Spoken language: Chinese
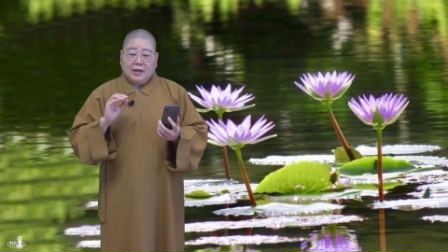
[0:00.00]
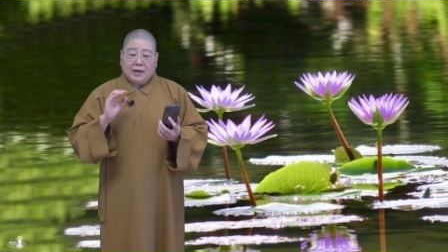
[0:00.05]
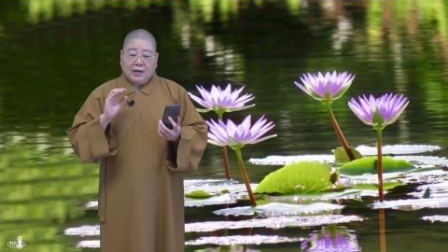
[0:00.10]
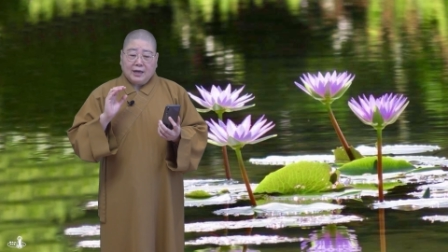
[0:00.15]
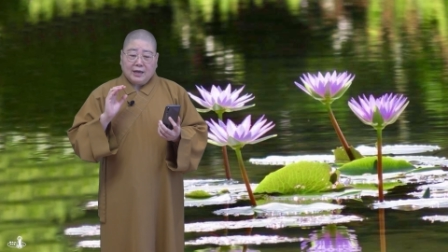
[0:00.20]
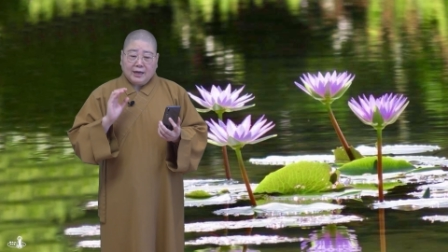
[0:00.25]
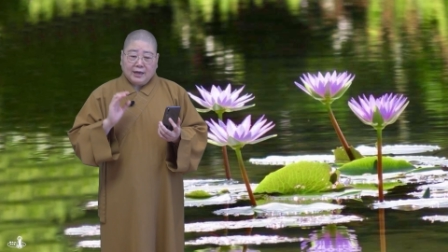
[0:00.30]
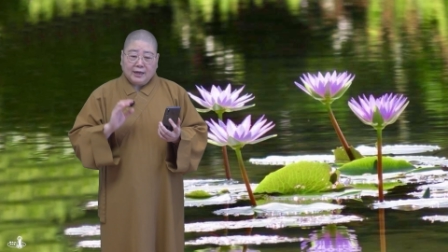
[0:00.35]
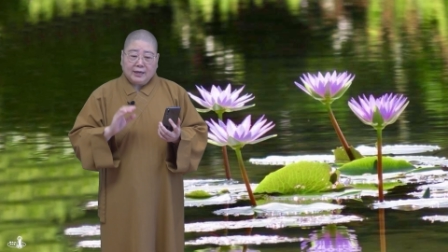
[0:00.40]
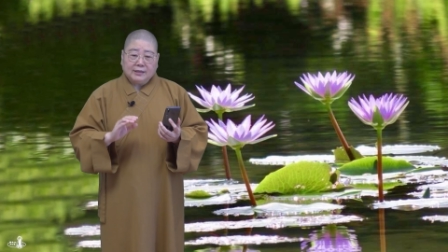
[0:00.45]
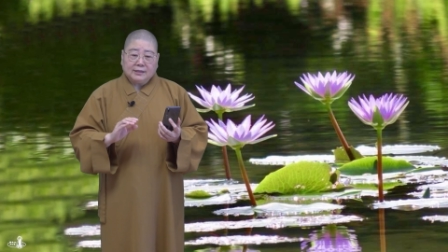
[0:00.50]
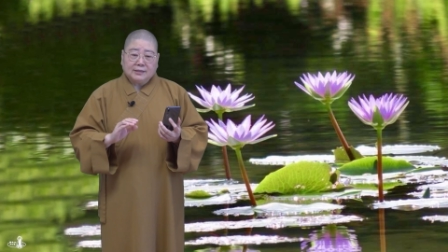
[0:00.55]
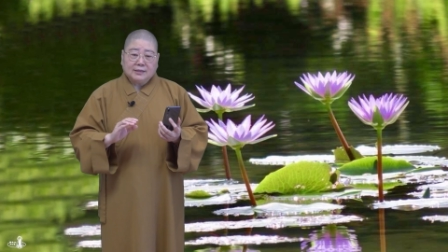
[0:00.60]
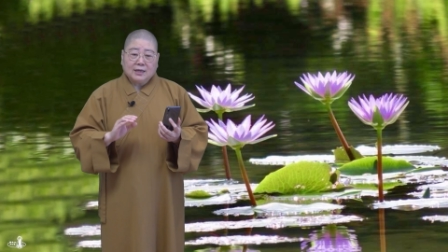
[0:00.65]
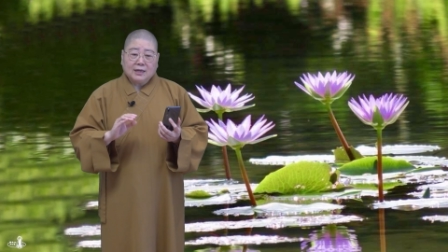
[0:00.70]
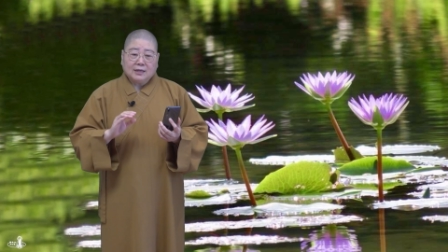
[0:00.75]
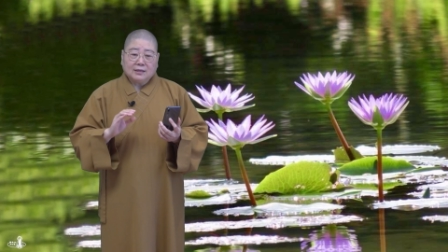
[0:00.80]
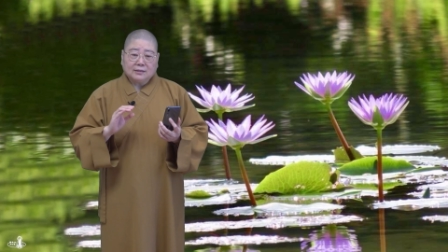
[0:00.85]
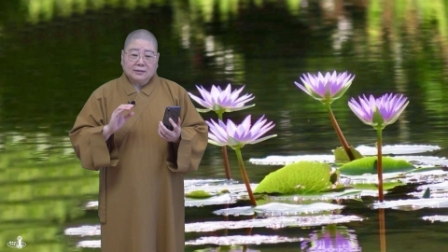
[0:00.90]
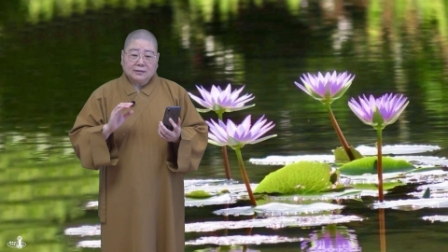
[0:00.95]
海
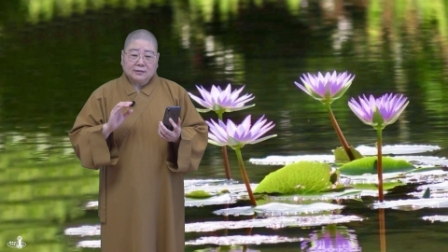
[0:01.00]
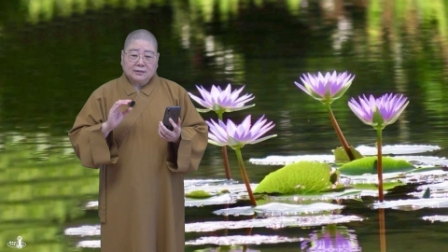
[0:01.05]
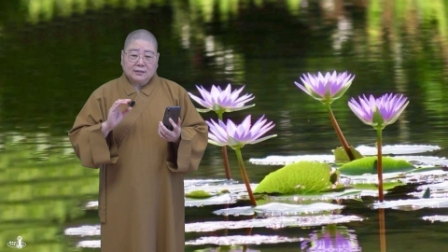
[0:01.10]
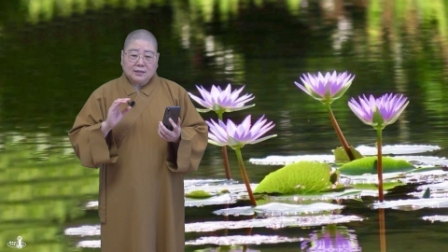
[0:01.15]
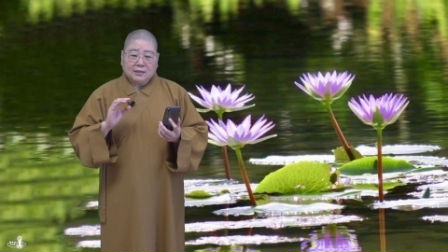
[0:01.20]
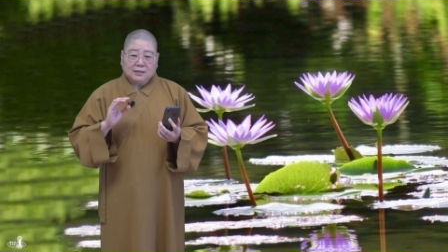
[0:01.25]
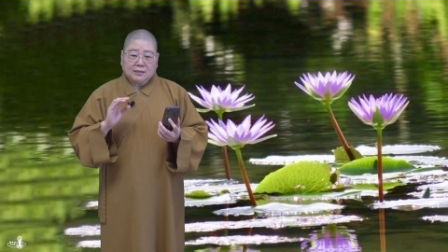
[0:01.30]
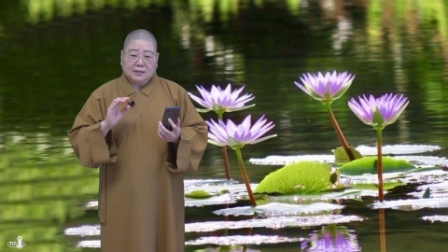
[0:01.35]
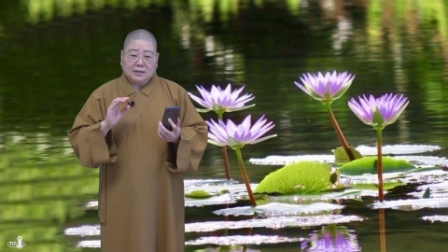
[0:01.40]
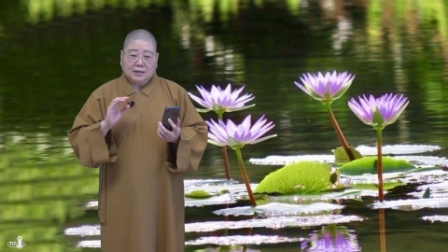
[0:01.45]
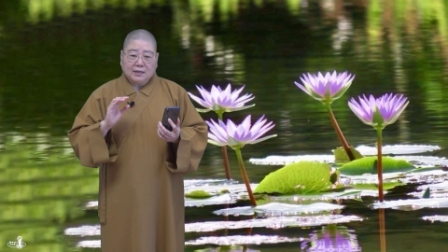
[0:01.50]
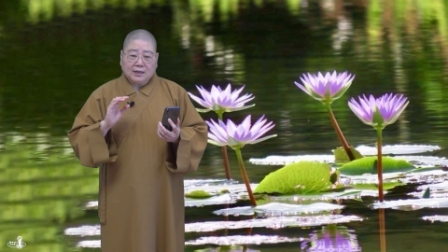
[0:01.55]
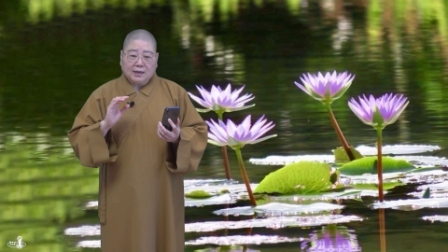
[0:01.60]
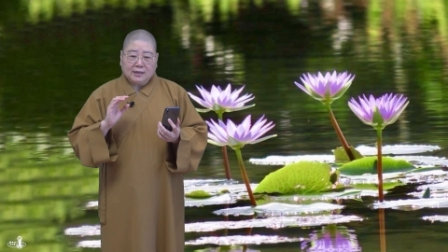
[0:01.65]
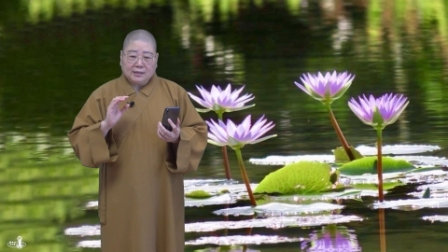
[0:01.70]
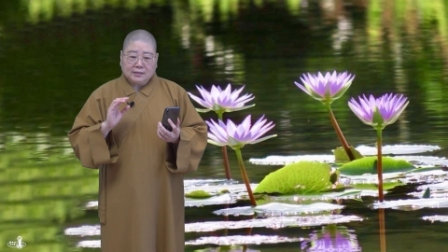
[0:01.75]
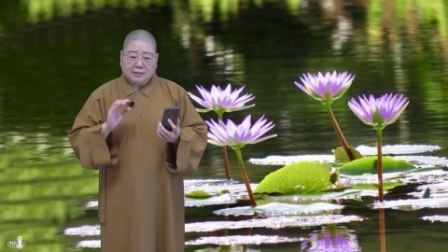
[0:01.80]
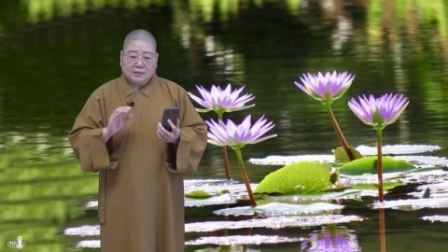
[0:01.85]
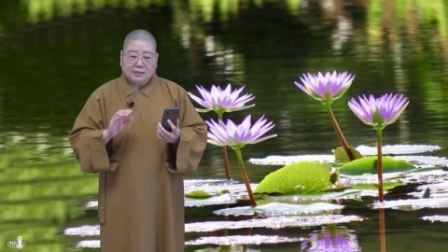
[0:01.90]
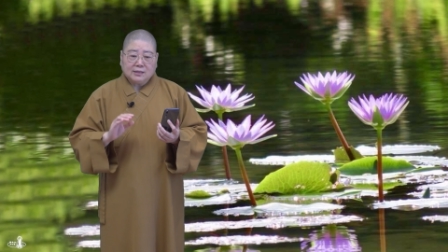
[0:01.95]
葬这些
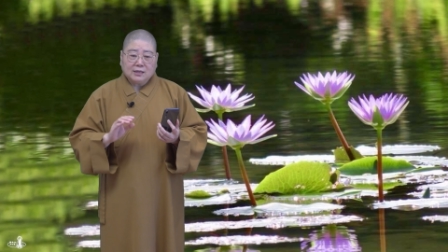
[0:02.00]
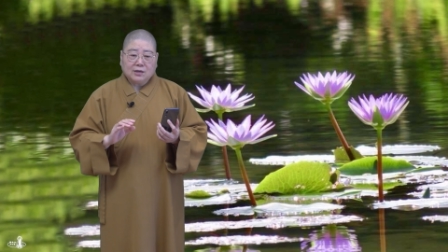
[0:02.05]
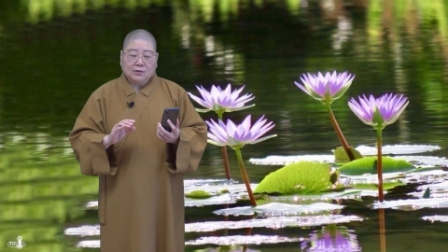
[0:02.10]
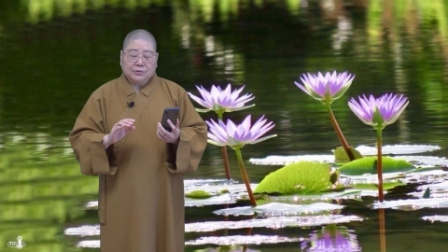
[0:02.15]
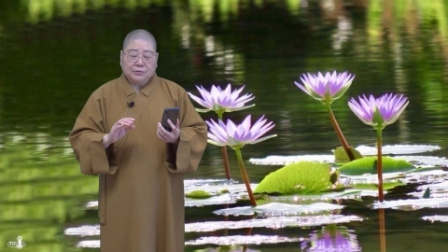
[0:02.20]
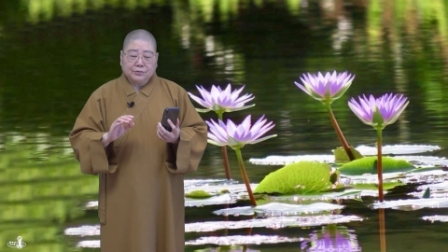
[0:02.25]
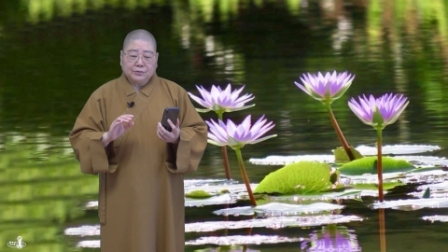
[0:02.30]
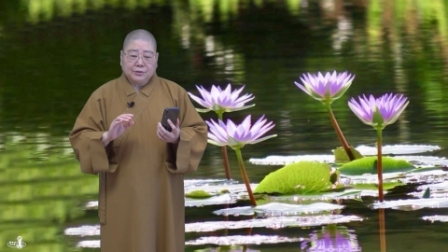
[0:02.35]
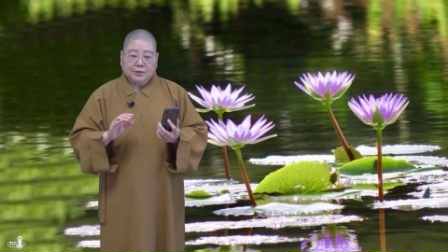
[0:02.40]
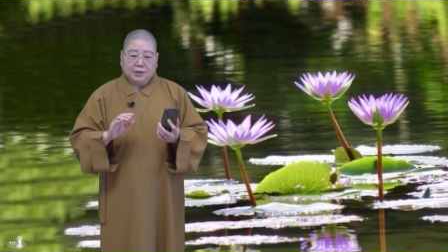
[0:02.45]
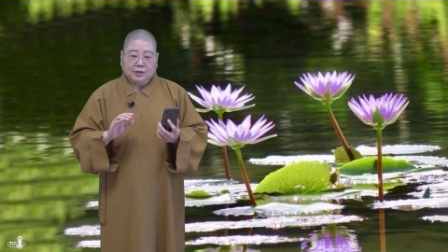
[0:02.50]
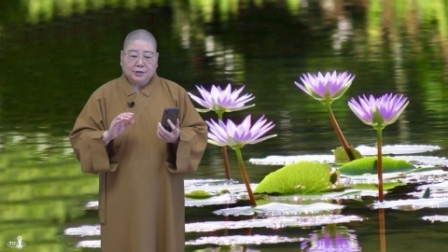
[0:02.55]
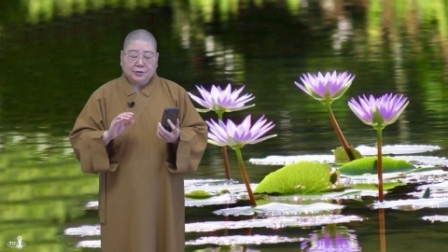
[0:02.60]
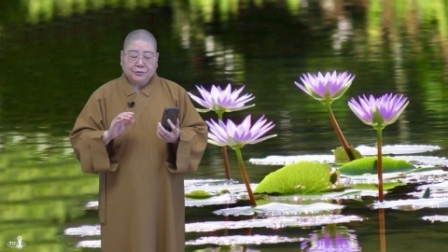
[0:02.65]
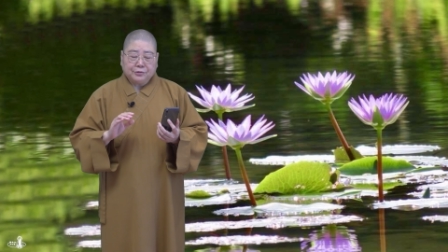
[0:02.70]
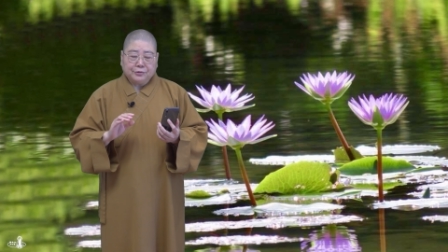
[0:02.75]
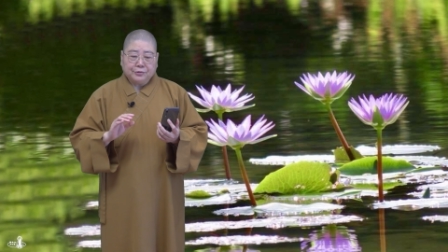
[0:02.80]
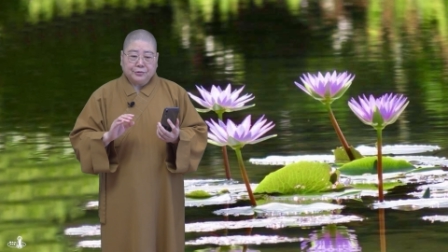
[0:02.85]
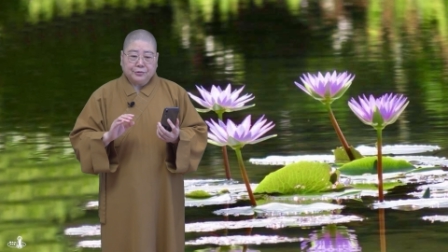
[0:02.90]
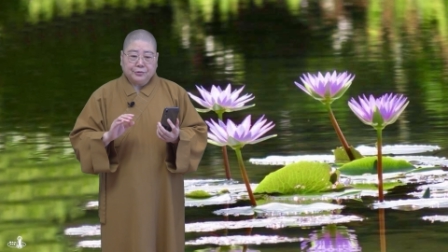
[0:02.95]
还是要呃
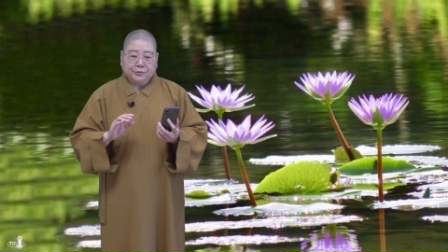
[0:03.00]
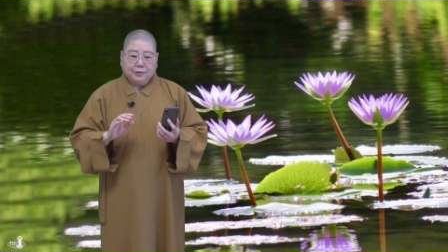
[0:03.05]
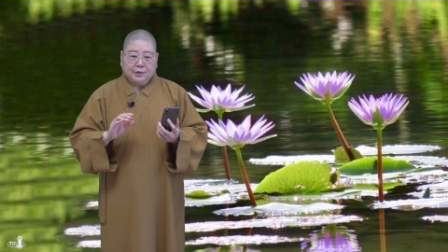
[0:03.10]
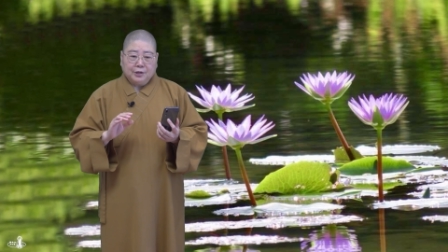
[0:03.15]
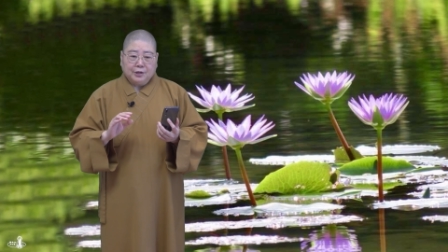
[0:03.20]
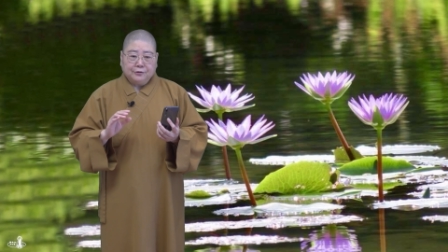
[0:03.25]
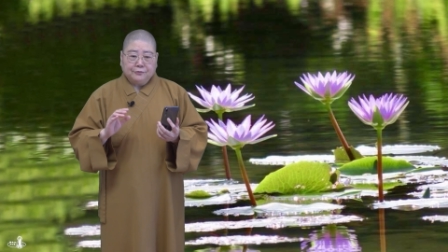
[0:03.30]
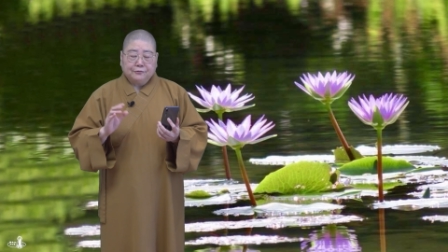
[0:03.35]
有